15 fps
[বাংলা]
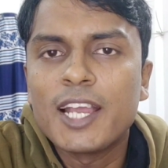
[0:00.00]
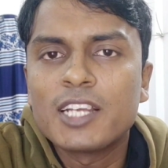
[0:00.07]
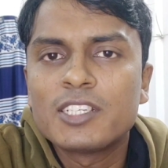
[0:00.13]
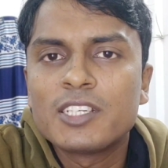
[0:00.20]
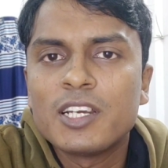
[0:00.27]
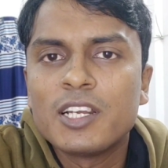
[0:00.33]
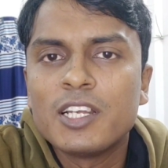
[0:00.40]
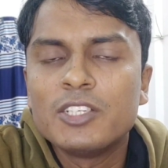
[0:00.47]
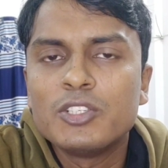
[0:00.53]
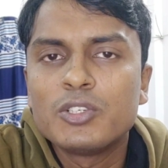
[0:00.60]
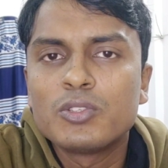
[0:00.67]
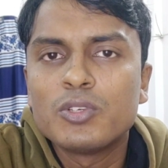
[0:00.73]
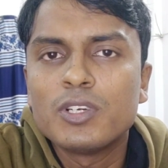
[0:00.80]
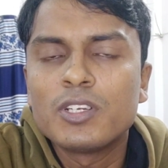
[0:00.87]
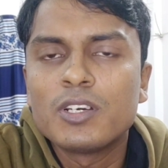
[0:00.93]
এক সালে
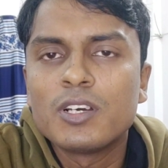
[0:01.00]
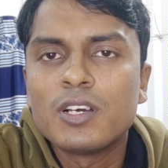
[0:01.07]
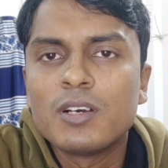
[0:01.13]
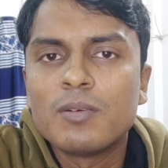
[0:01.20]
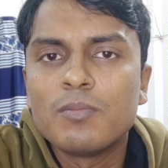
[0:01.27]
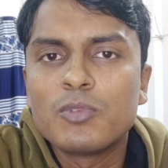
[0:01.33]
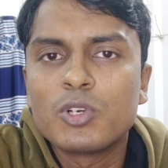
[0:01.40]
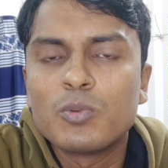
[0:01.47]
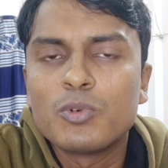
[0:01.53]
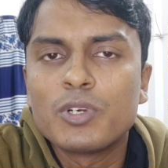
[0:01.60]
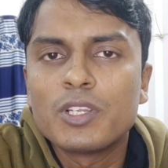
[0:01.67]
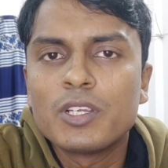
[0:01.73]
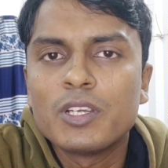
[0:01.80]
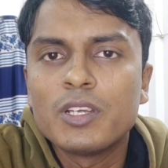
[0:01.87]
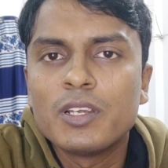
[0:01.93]
যেহেতু এটা
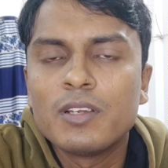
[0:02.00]
মোটামুটি